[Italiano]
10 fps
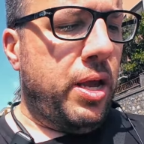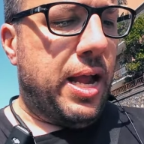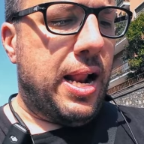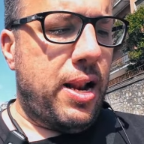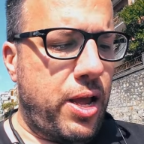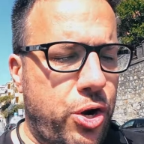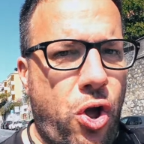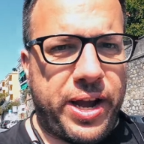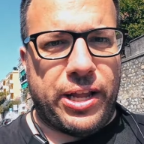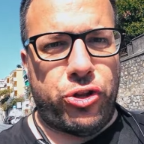Il
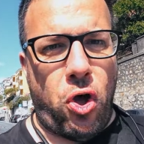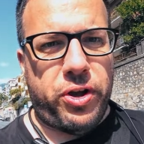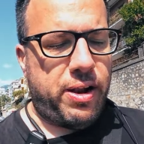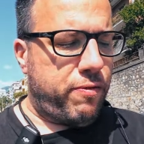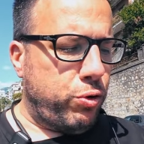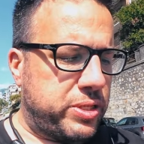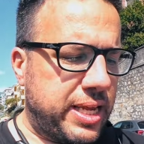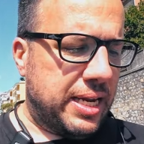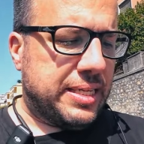rocket dog, il Uster